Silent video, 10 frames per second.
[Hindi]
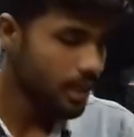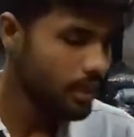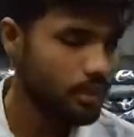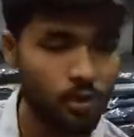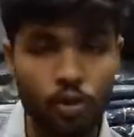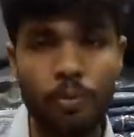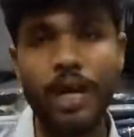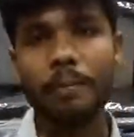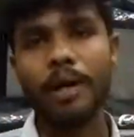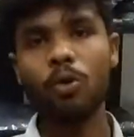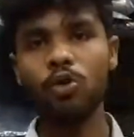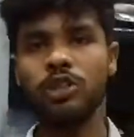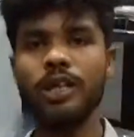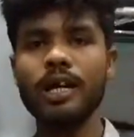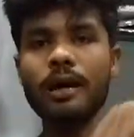जो भी आपके
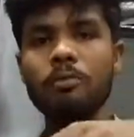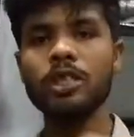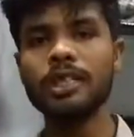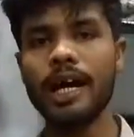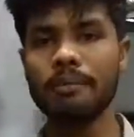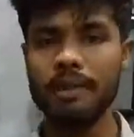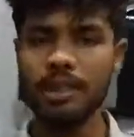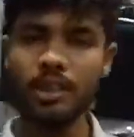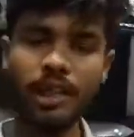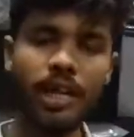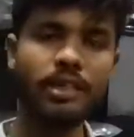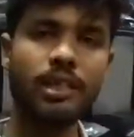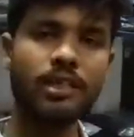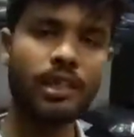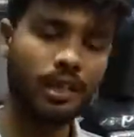क्वेश्चन हैं आप मुझे डायरेक्ट मैसेज करके कर
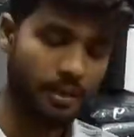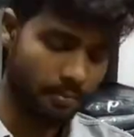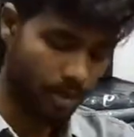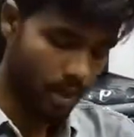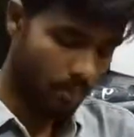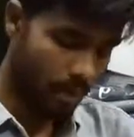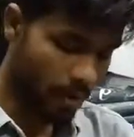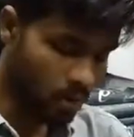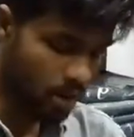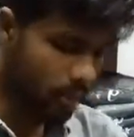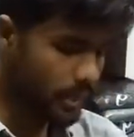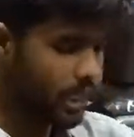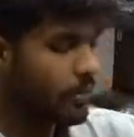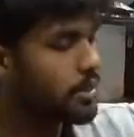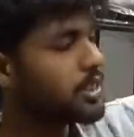सकते हैं मैं आपको सभी
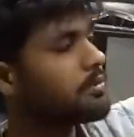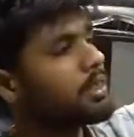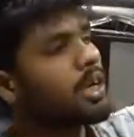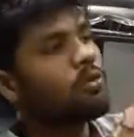टाइप की जीन्स बता